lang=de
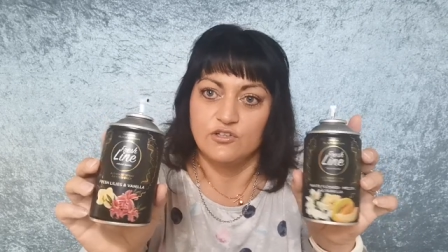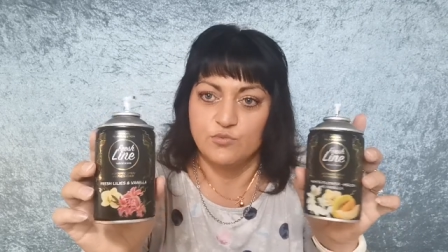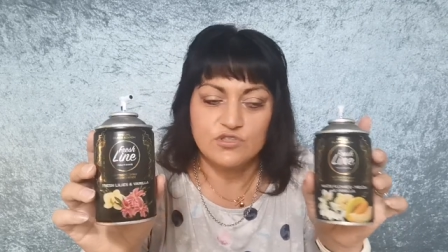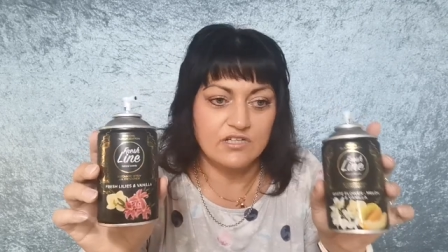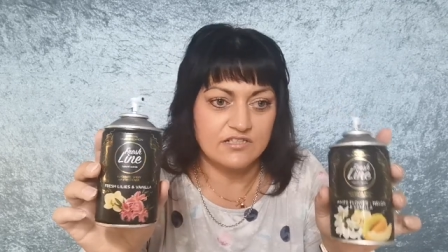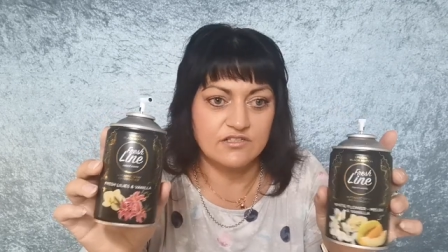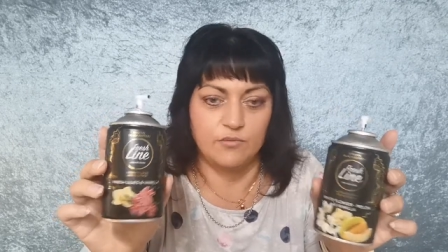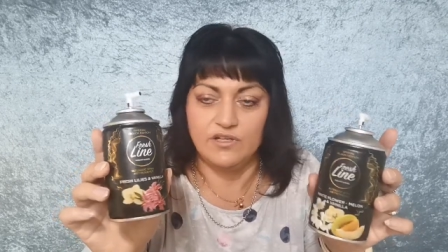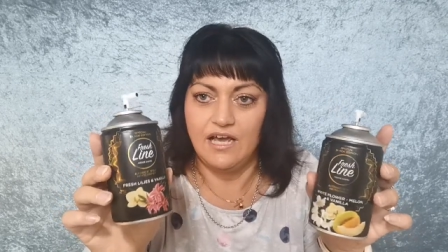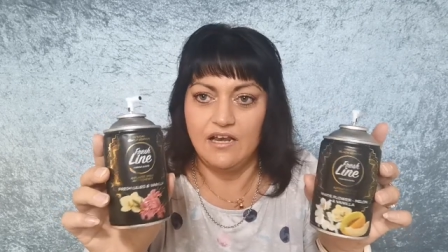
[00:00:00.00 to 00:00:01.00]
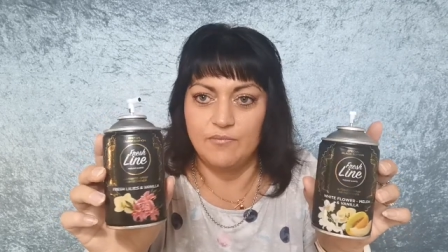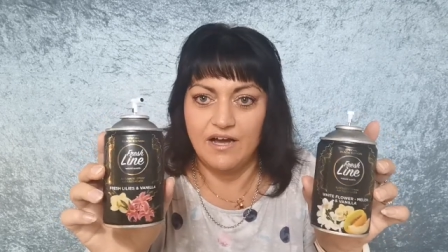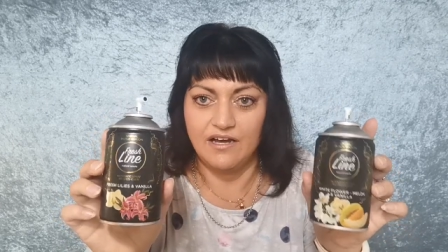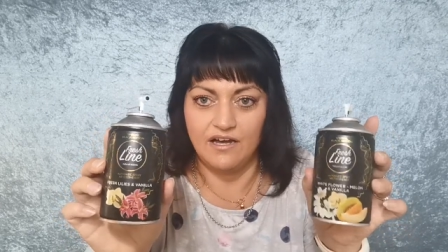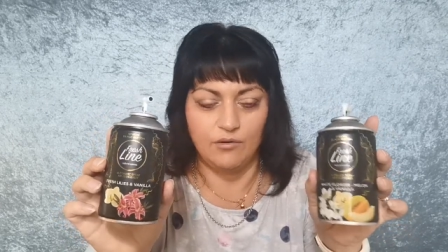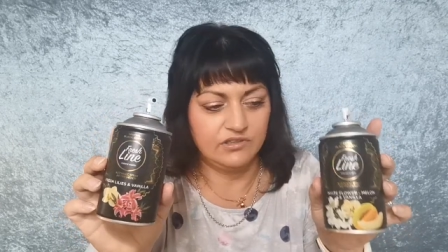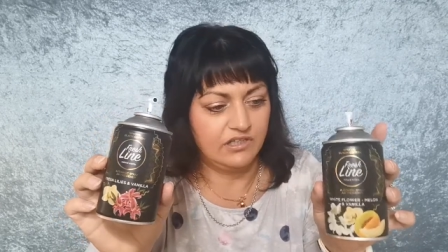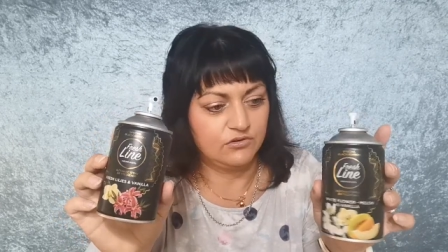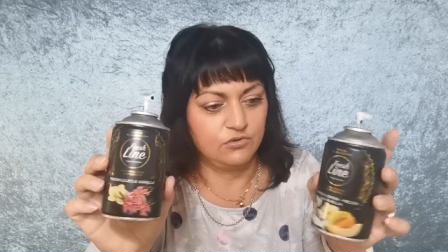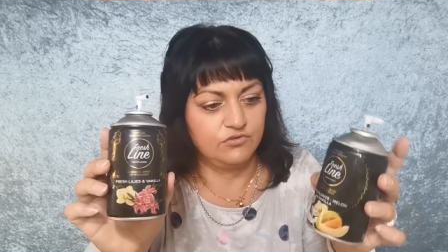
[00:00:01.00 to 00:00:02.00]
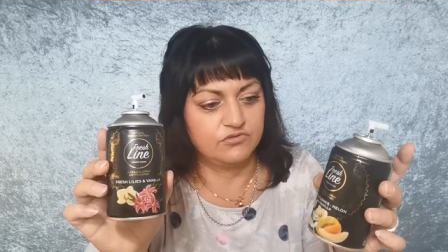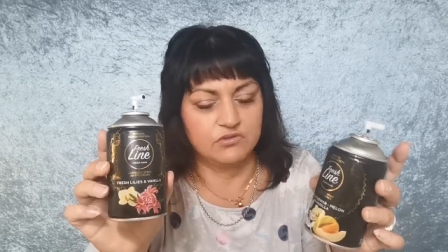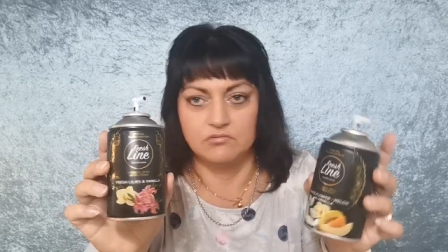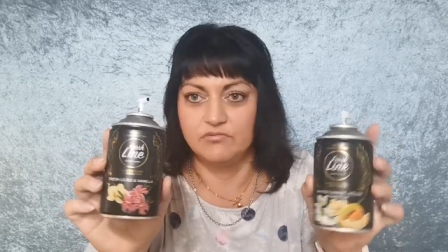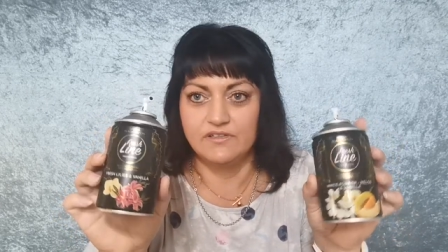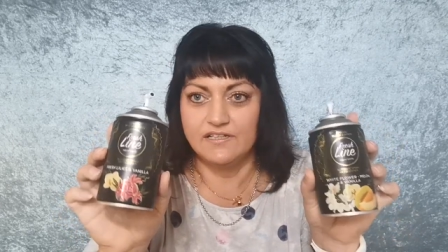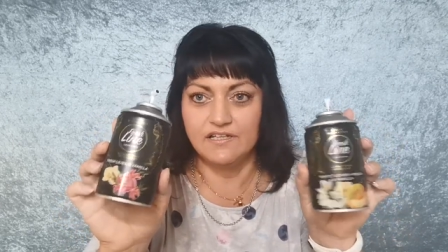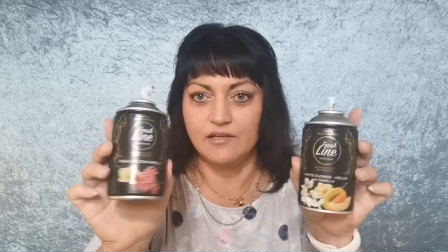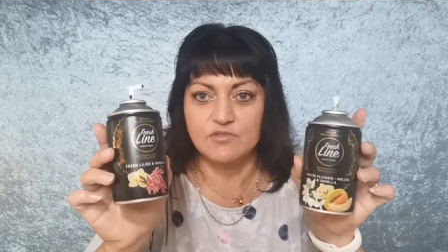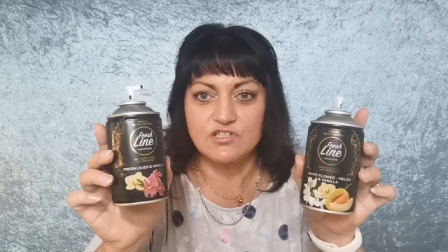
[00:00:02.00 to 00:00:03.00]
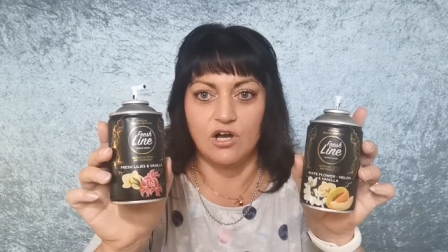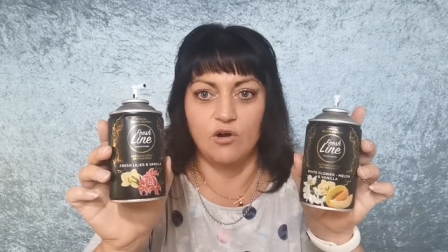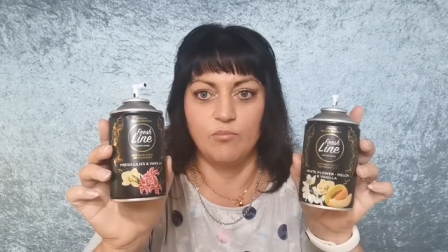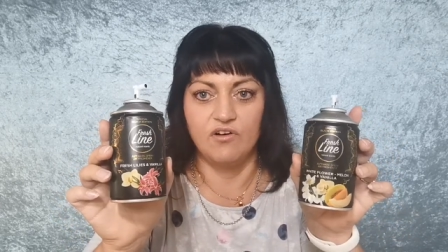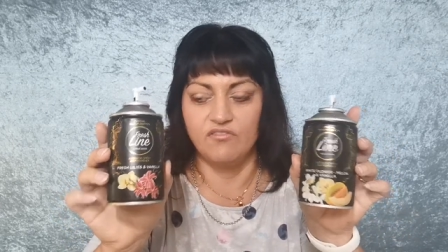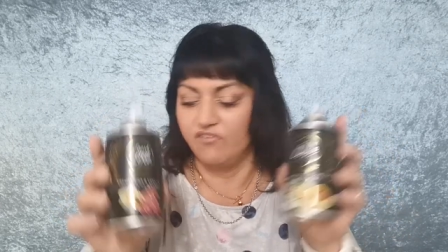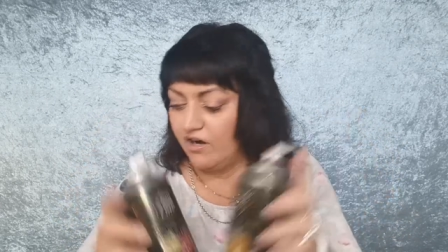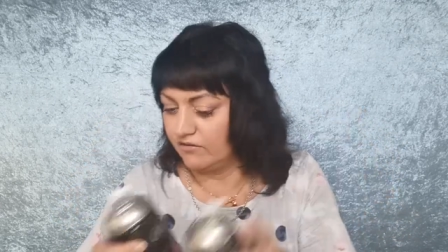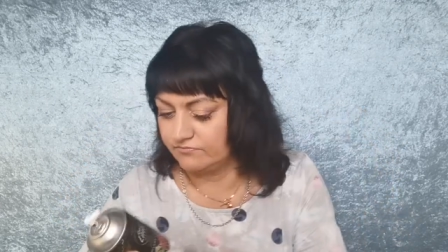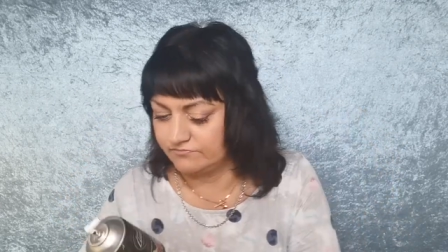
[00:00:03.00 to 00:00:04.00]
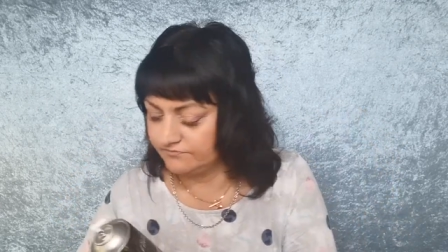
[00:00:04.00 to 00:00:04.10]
ich muss sie jetzt noch mit alle machen, aber der Duft, den nehme ich kaum wahr.